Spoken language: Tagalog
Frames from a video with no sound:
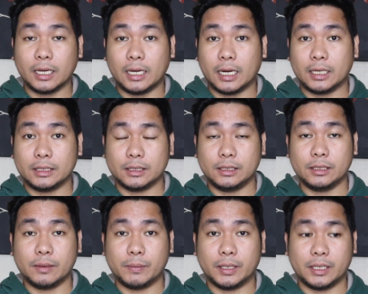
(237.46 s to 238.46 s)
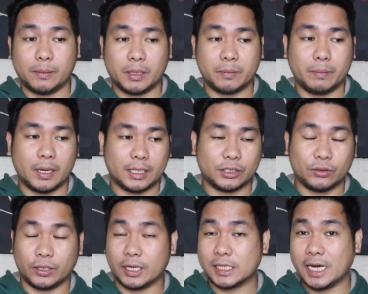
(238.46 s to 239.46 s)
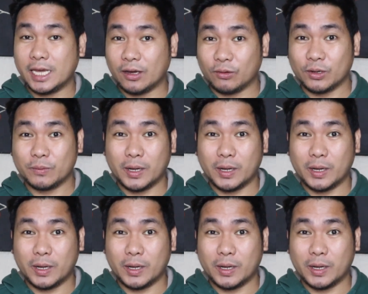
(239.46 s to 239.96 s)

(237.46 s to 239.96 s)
kailangan niya din naman na magbakasyon. Kagaya ko,